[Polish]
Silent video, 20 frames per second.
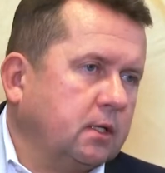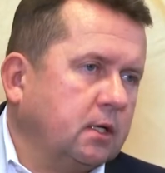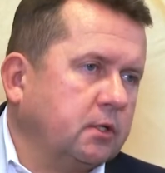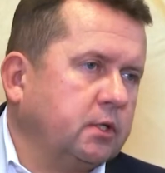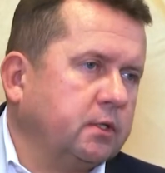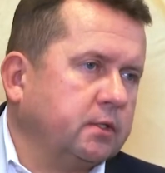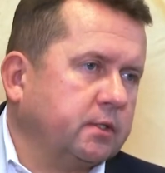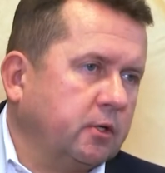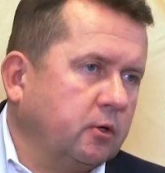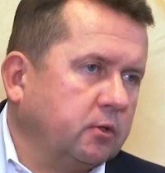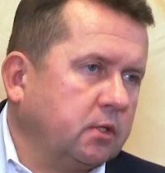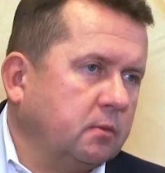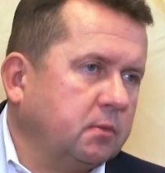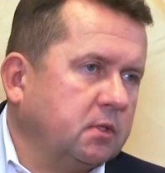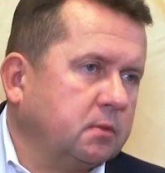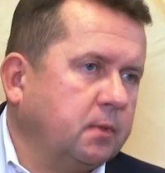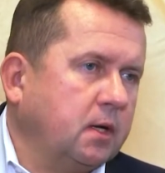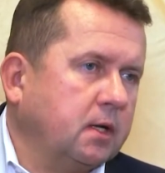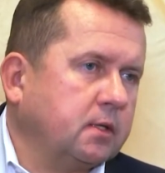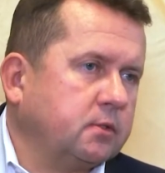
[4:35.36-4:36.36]
Krasińskiego tam
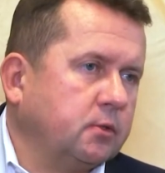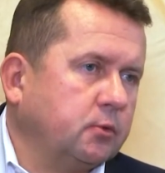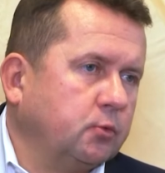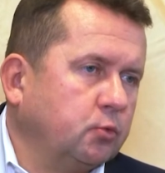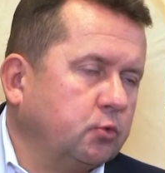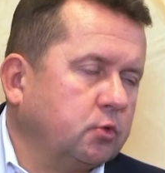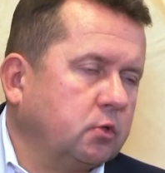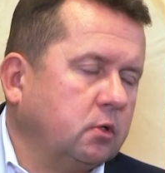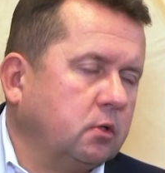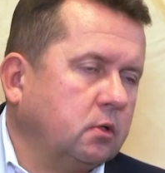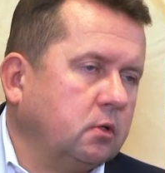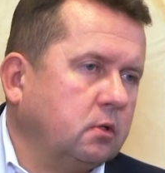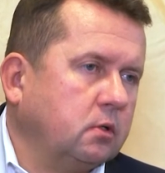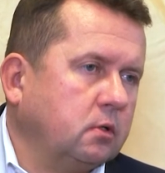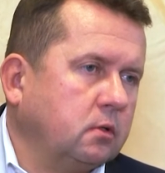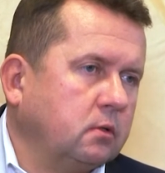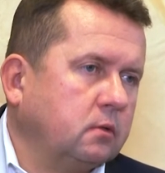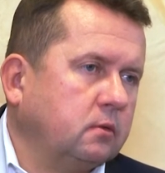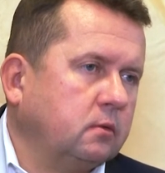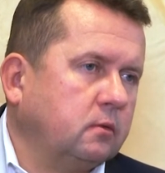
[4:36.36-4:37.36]
jest bardzo dużo
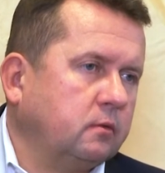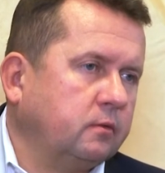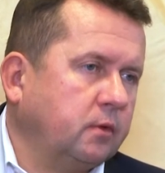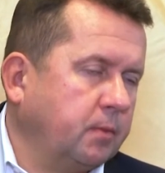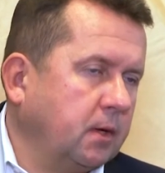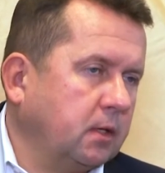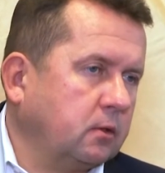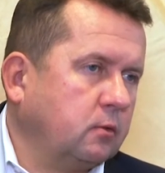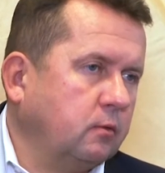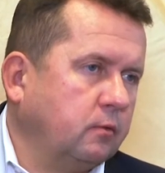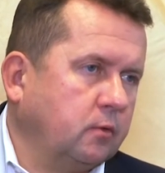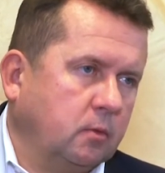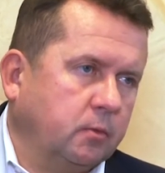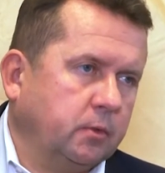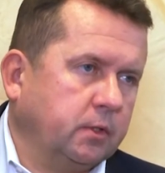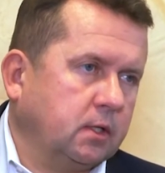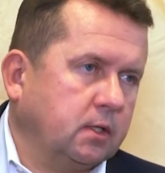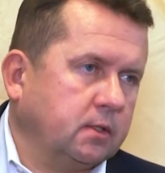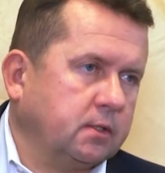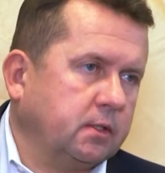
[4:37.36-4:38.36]
wypadków
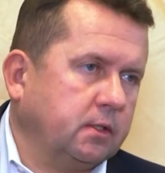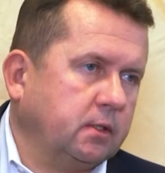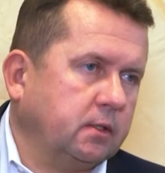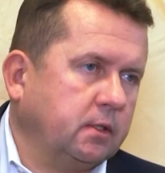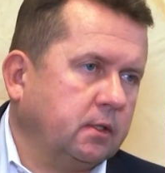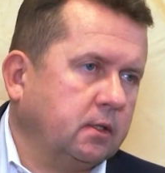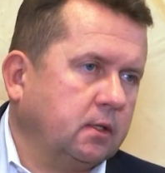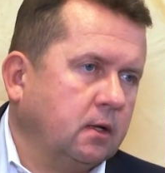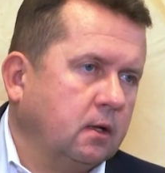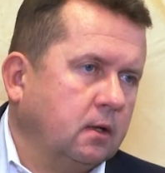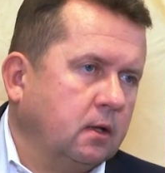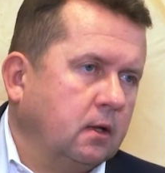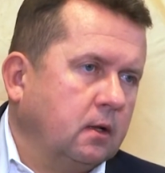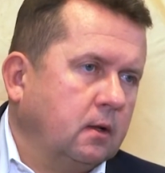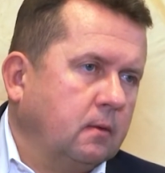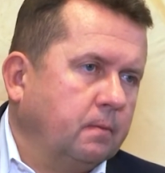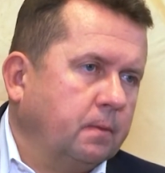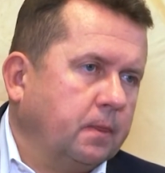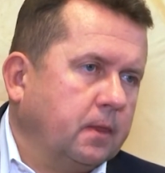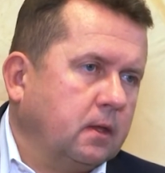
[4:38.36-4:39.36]
komunikacyjnych.
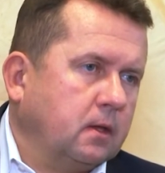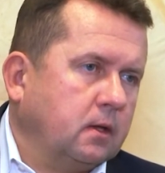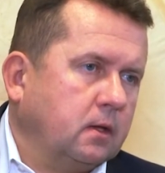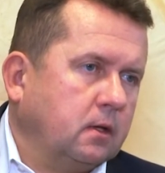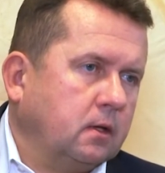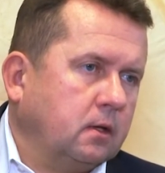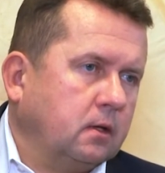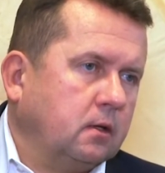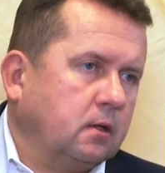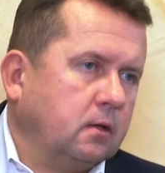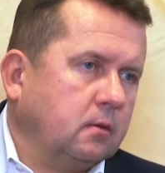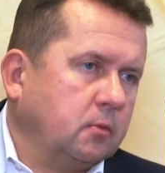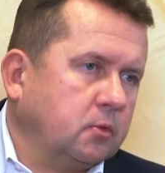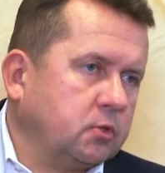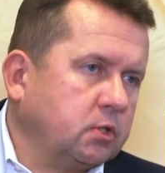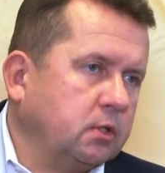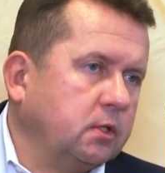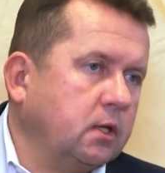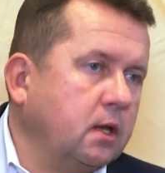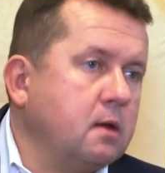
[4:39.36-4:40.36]
E,
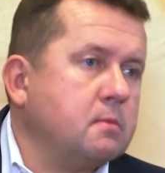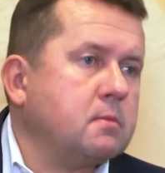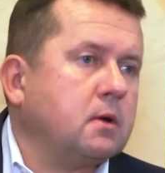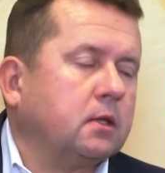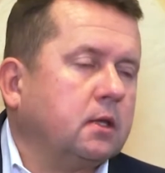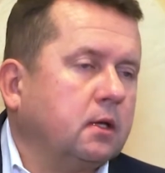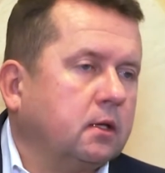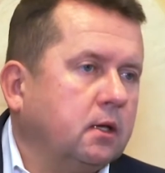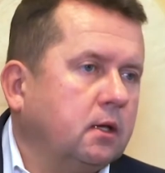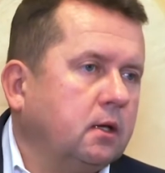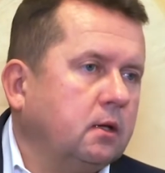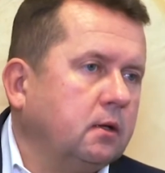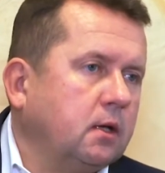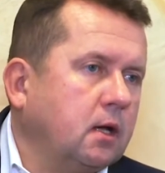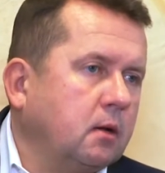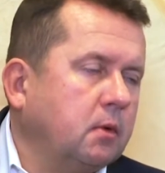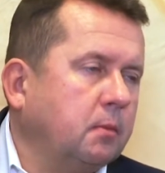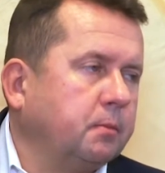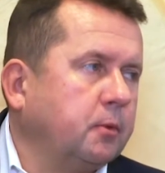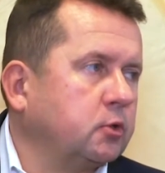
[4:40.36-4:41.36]
może nie ma takiej
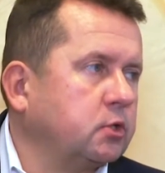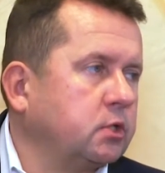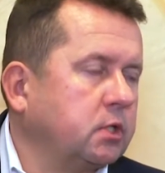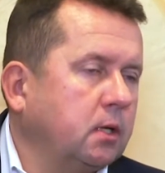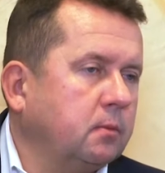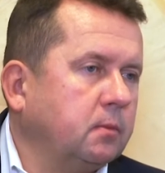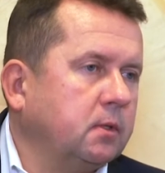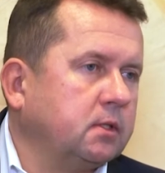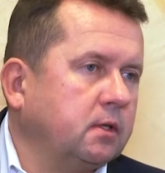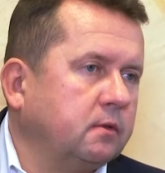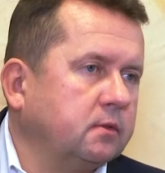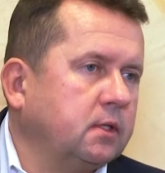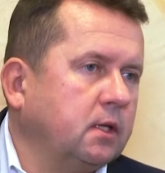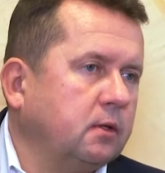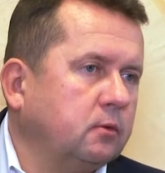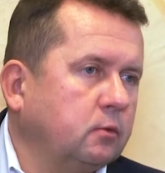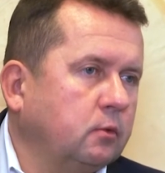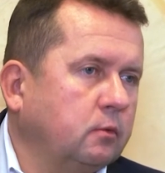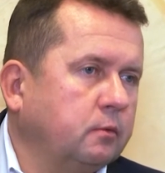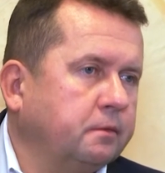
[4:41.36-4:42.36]
jakby potrzeby ze
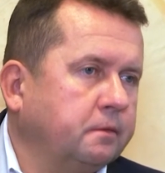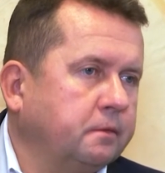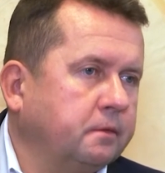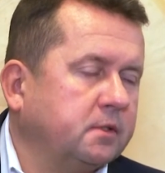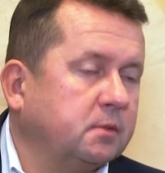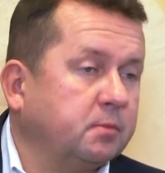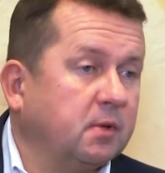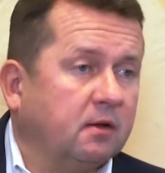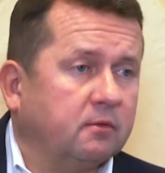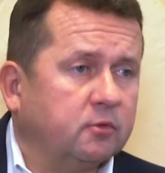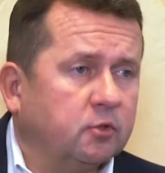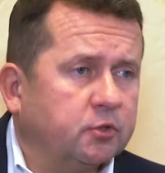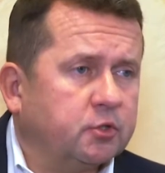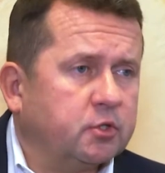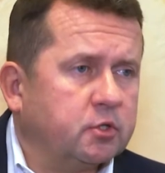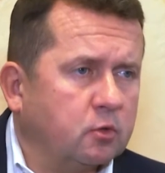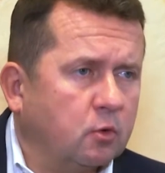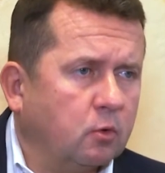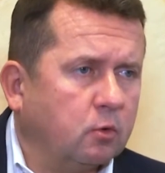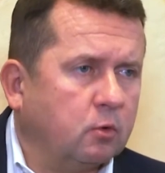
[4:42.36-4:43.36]
względów
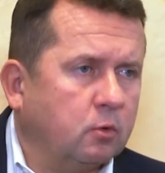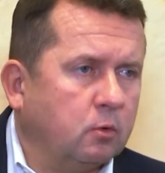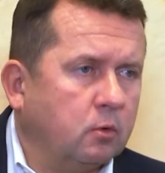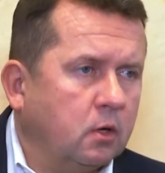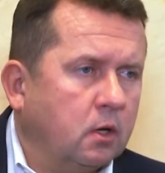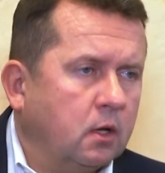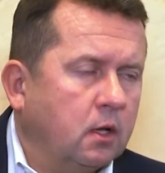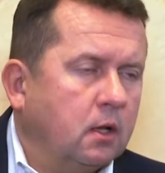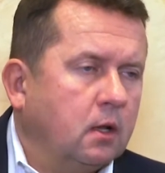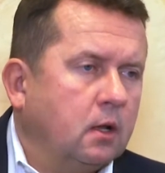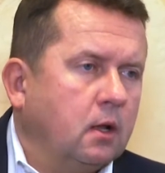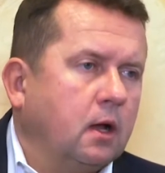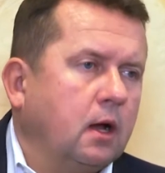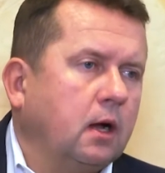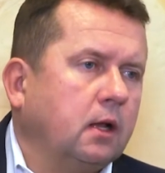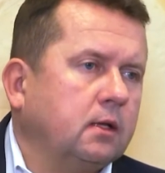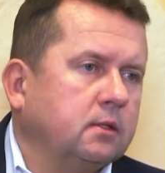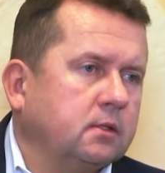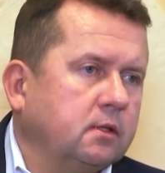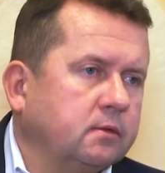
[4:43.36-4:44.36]
sprawności ruchu,
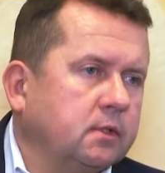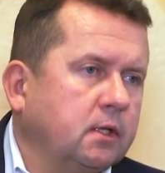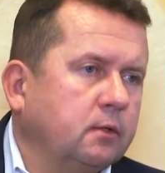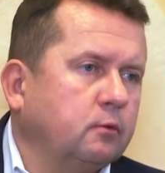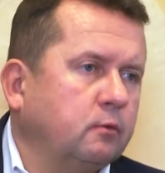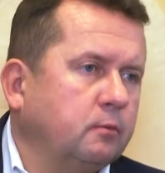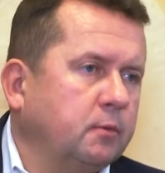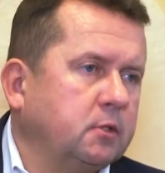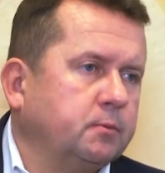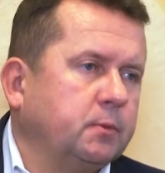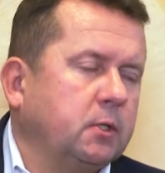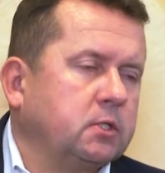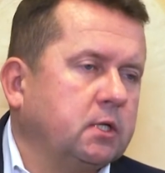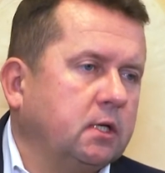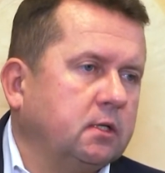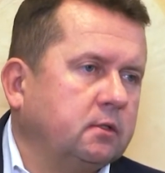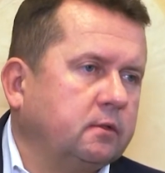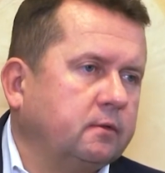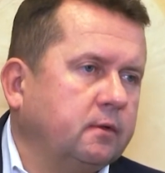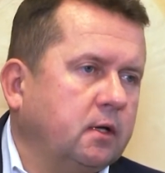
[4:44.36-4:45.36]
ale ze względów
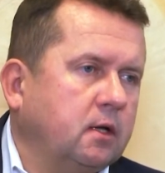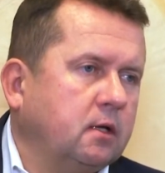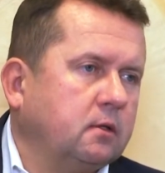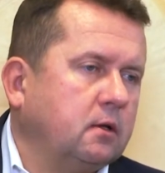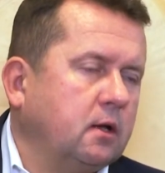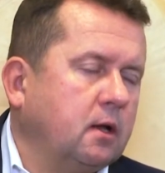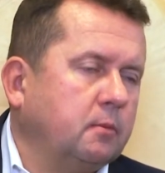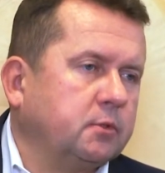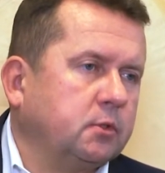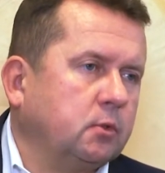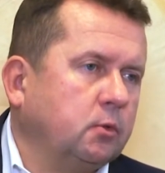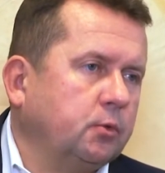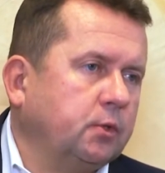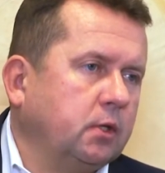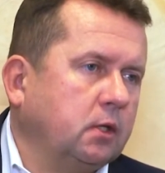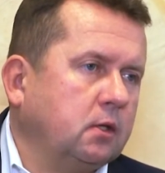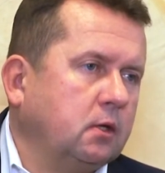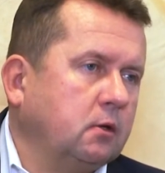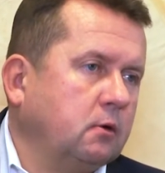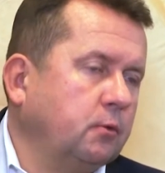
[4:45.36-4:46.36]
bezpieczeństwa to
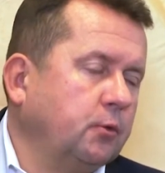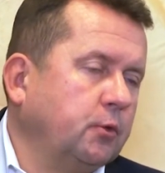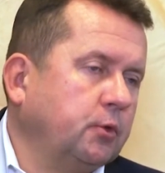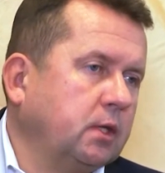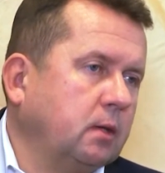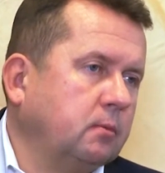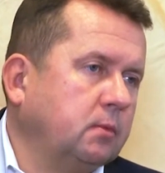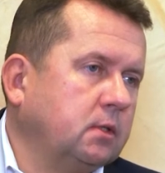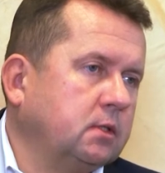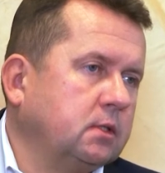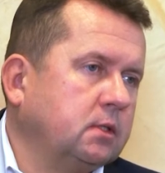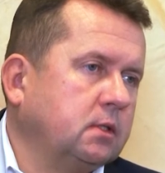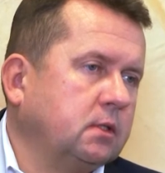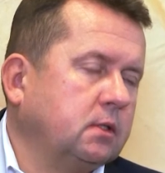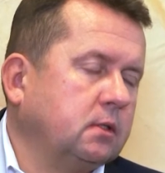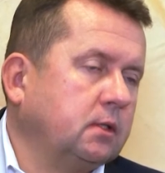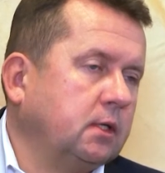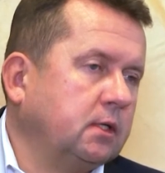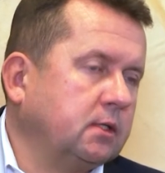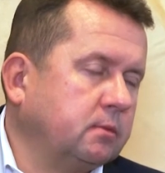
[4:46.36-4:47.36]
absolutnie te rondo tam jest
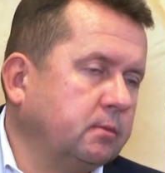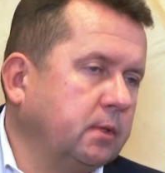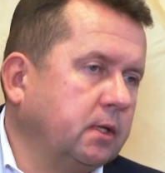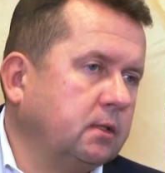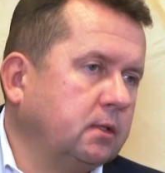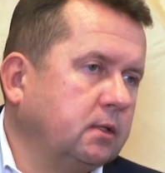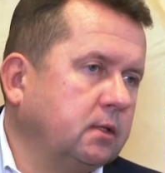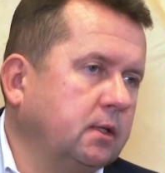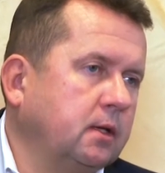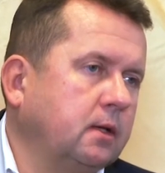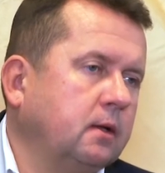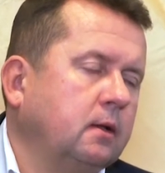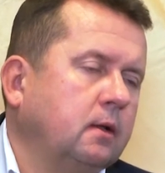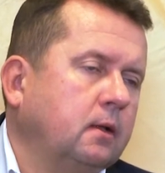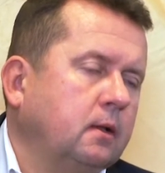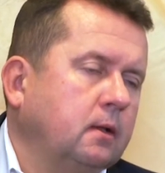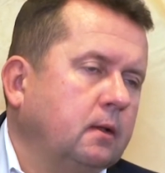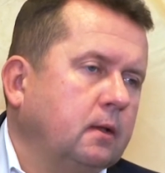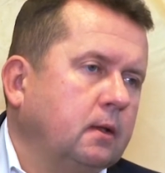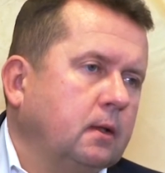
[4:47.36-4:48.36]
niezbędne
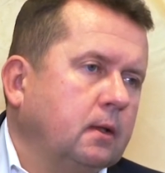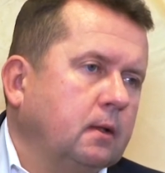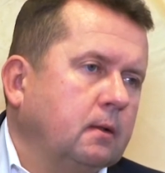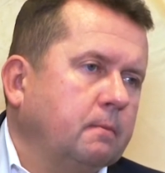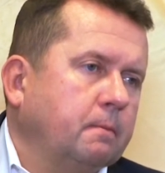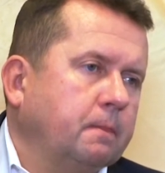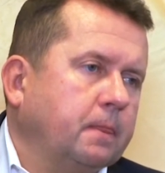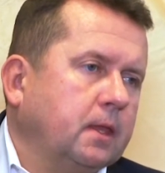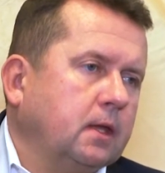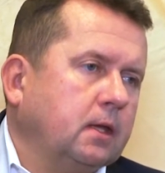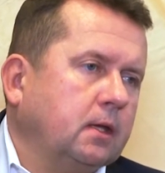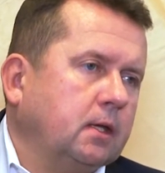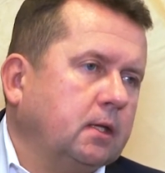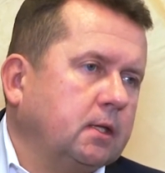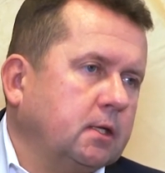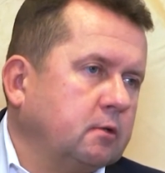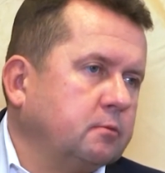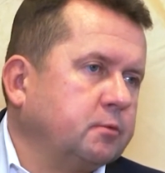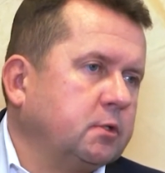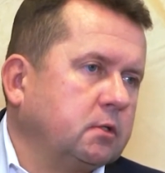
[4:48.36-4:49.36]
e, i
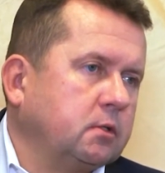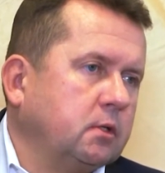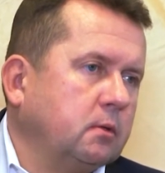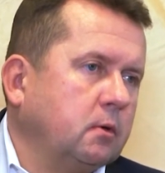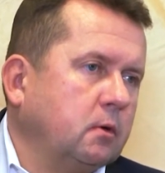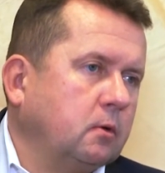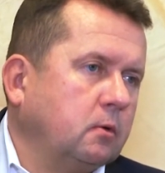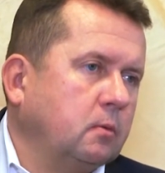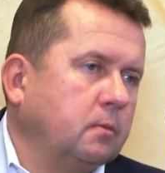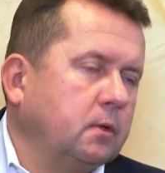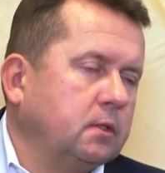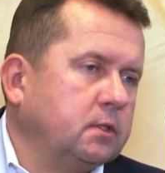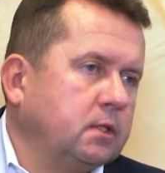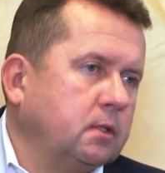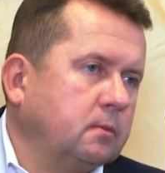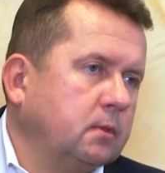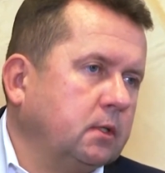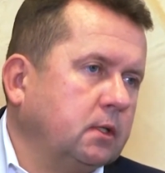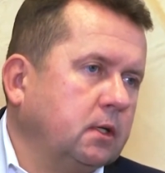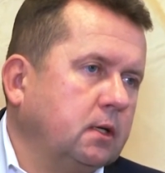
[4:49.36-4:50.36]
też w przyszłym roku
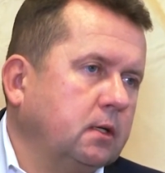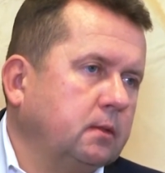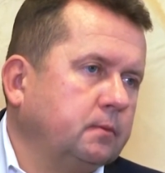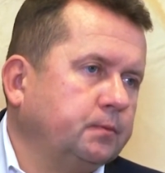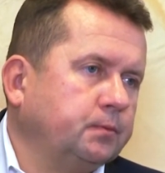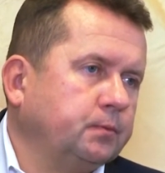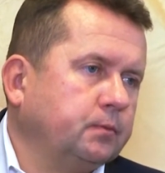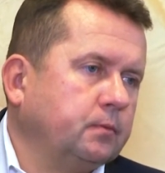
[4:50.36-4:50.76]
będziemy je